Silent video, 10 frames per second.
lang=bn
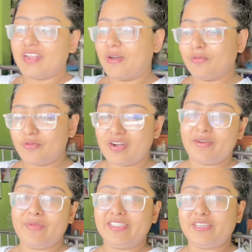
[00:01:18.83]
ঠাকুর ঘরের
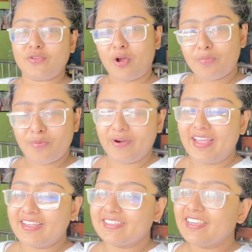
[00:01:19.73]
মেঝে সব পড়ে
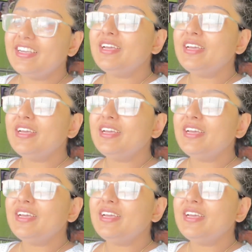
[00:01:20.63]
আছে